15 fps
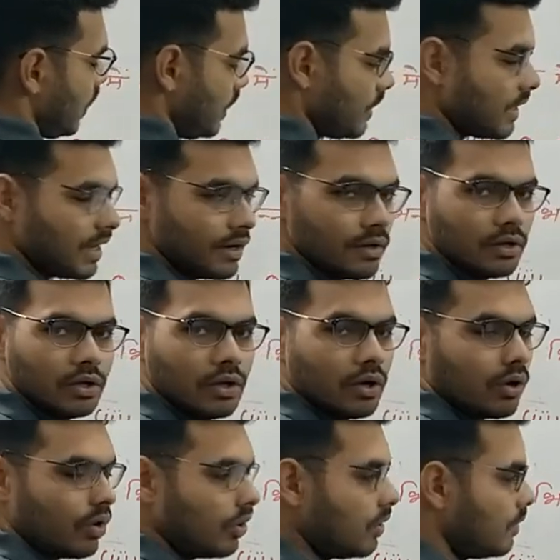हंड्रेड
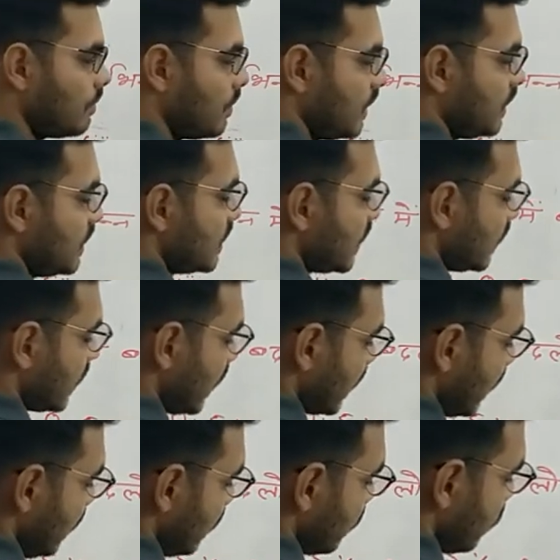और प्रतिशत का
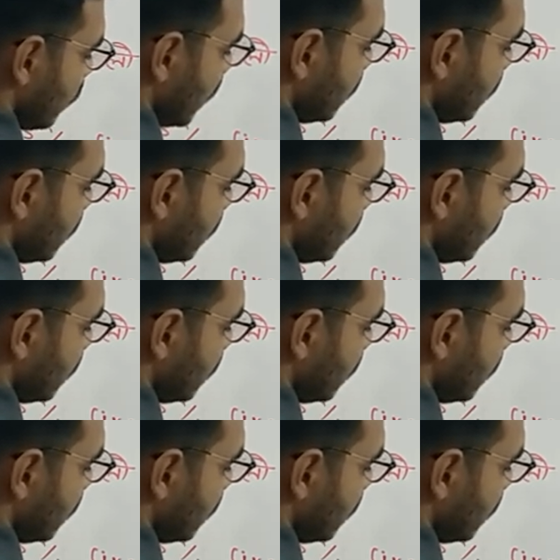क्या लिखूंगा